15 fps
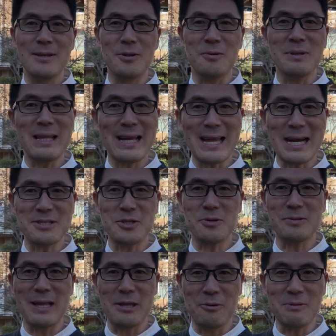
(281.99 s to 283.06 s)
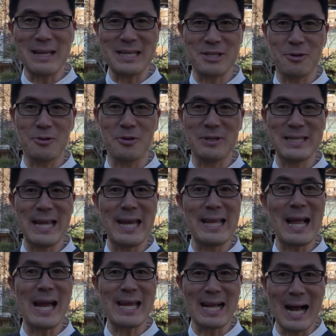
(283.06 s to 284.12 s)
どんな役職でどんな仕事をして
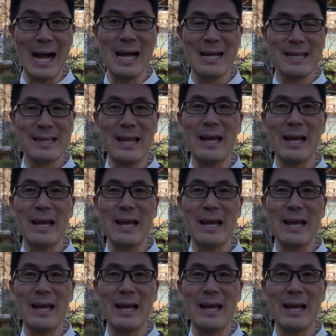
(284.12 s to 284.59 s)
いたいか、